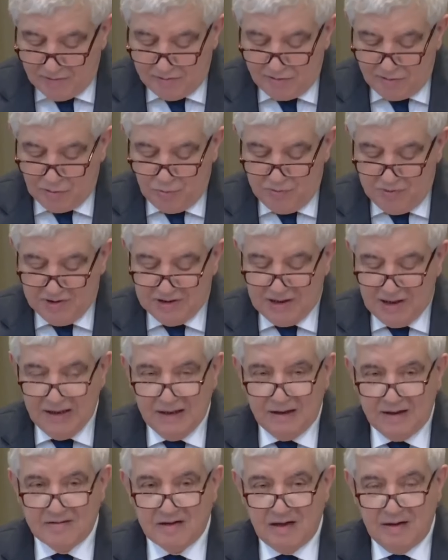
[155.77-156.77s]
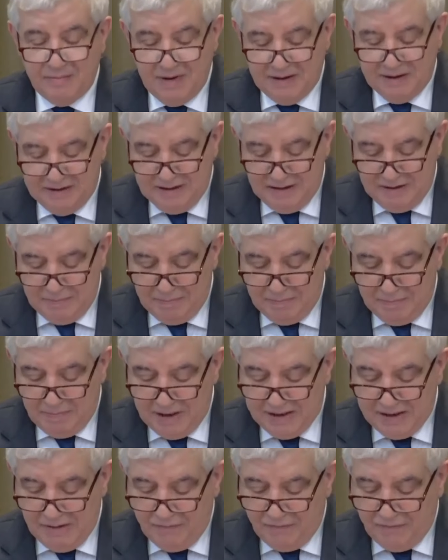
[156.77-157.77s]
ensuite à l'examen des
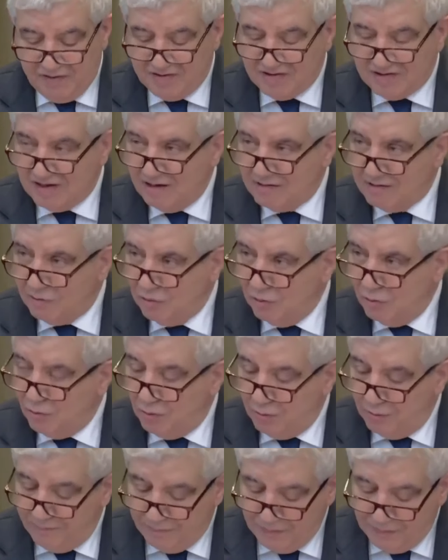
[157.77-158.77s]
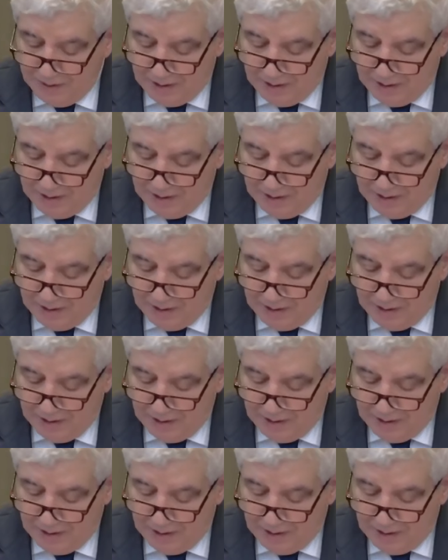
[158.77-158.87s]
manifestations